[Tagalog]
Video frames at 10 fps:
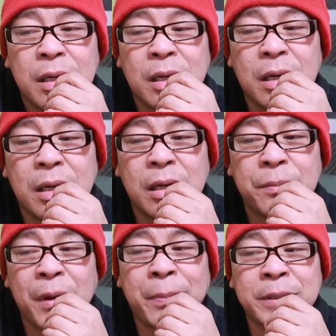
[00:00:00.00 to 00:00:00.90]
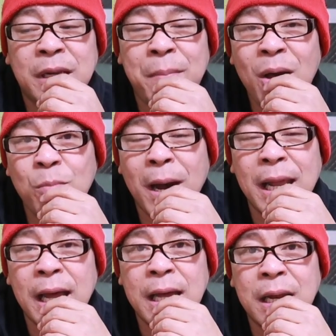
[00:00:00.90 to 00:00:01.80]
Uh, makapagtrabaho
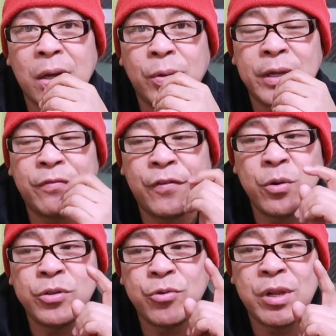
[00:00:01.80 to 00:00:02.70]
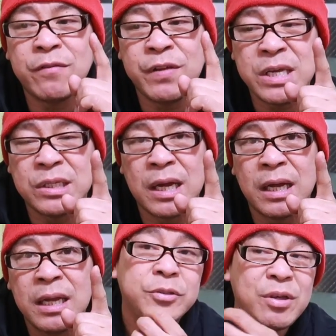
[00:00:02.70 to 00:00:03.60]
balang araw and through student
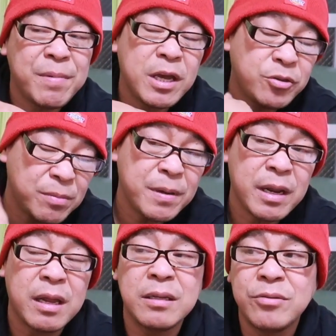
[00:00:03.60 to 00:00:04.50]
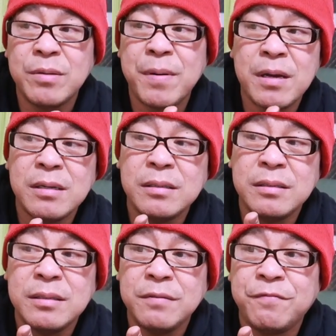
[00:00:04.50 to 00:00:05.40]
visa. Yung, yung iba rin, yung ibang
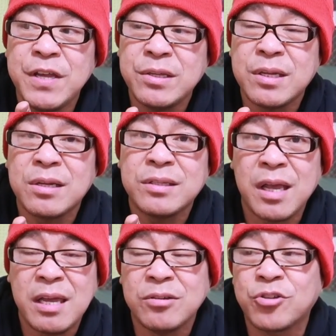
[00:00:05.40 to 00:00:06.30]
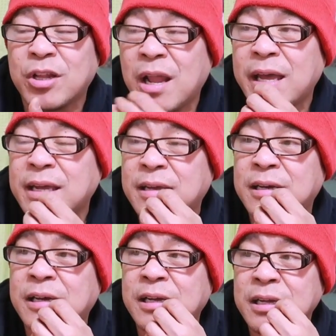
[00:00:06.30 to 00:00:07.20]
visa status like
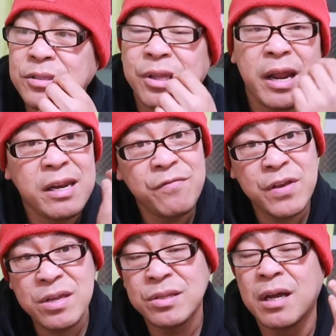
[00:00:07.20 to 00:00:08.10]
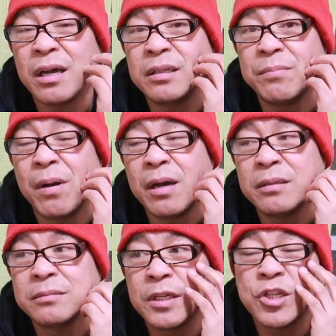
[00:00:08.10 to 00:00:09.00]
uh, trainee visa, di
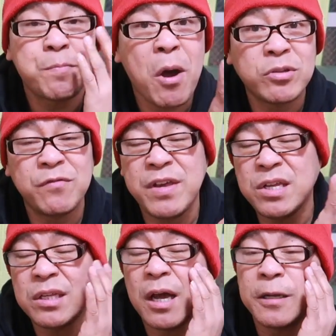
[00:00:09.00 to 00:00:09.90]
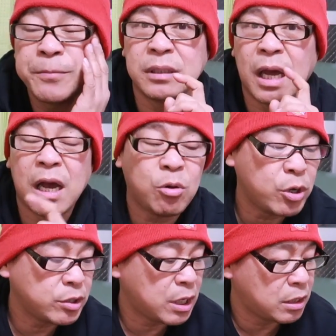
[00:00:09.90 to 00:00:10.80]
ba? Spouse visa.
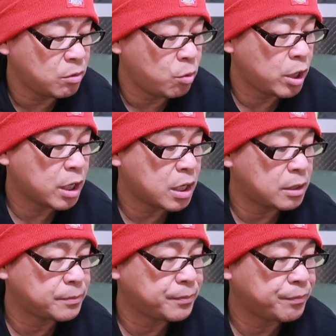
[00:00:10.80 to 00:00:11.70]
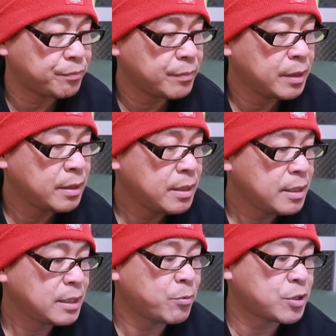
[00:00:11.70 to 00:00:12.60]
Nakakakuha rin sila ng work.
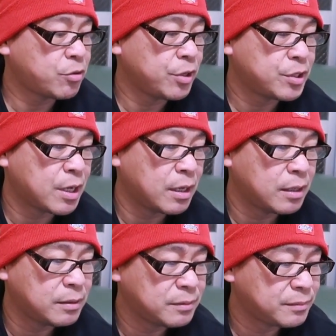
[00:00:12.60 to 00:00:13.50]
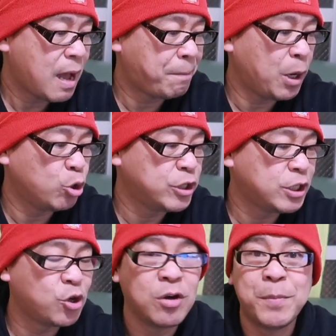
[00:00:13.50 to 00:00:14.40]
Tapos itong isang
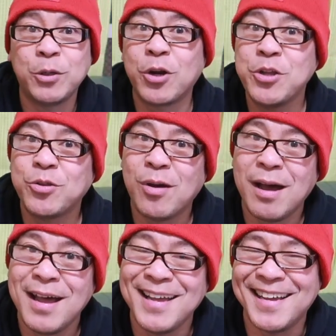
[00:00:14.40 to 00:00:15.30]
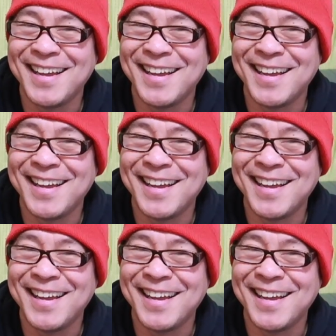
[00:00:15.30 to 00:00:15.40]
uploaded ko. Panoorin niyo to ha.